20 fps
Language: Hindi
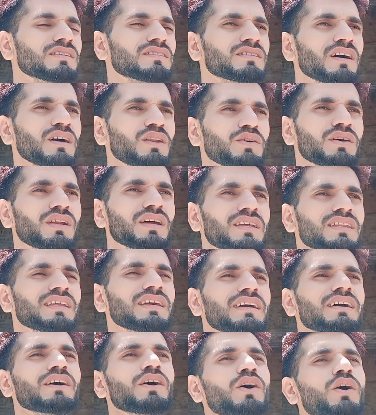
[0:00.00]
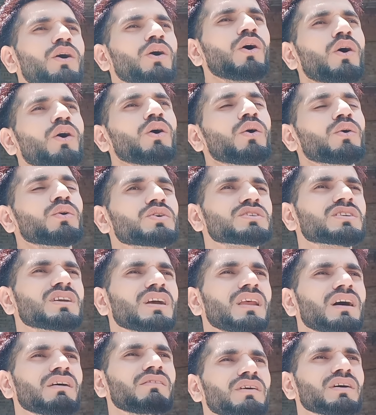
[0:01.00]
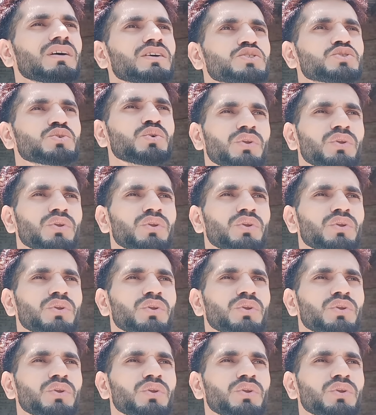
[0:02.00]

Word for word: ताल्लुक़ रखते हैं और इसके अलावा